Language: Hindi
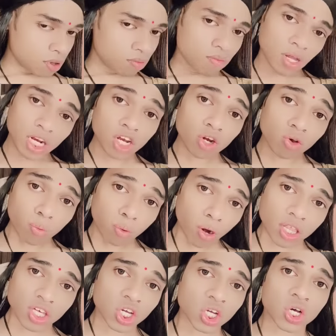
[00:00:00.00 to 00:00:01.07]
मैंने इनको
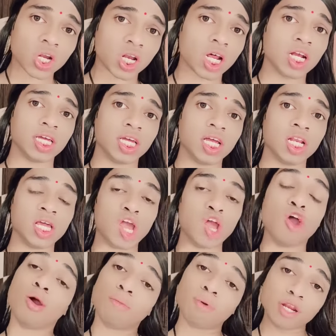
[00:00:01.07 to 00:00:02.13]
बोला था शक्कर लाने के लिए
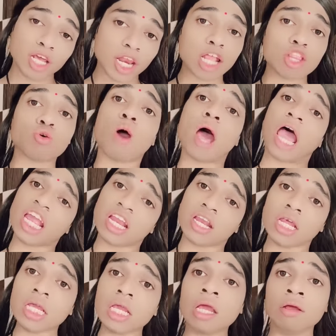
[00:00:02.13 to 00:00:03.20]
पर ये रात को आई
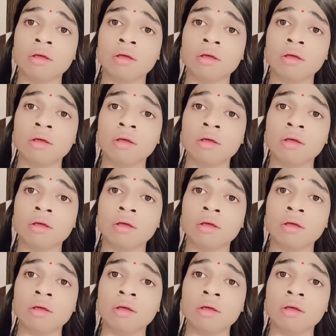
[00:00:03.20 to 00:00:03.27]
नहीं